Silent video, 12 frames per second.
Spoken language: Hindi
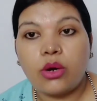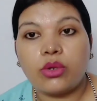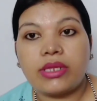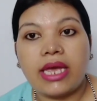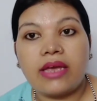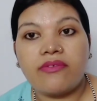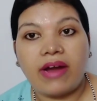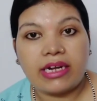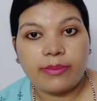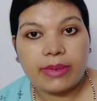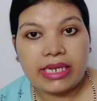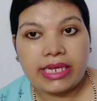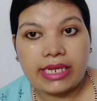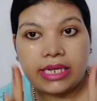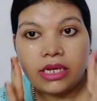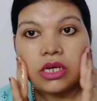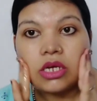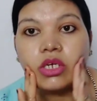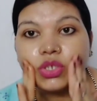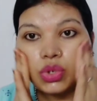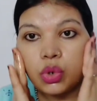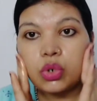एक होता है विटामिन ई e,